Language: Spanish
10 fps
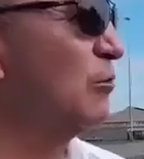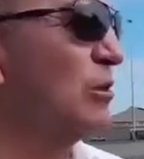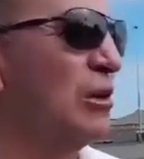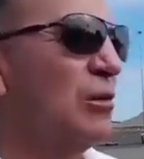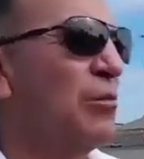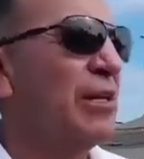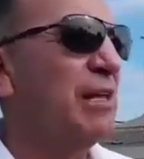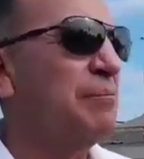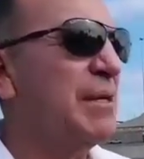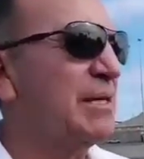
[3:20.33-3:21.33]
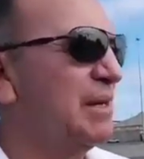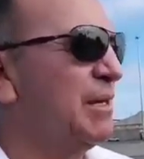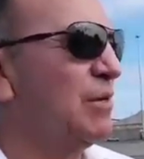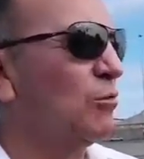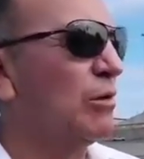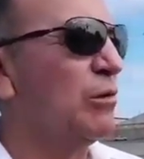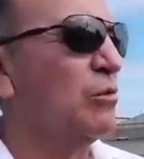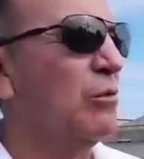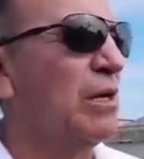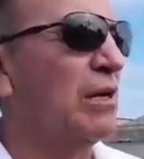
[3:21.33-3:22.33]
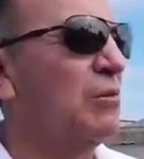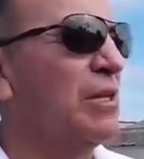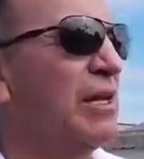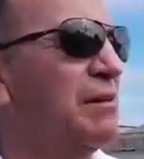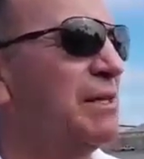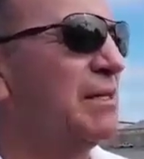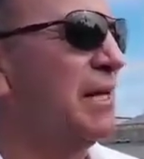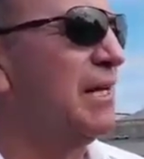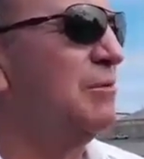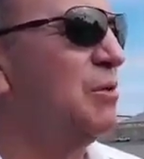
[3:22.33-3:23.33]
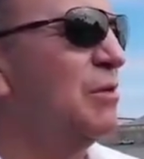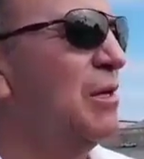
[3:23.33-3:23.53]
cuando la comunidad pierde el miedo, cuando la comunidad levanta el ánimo,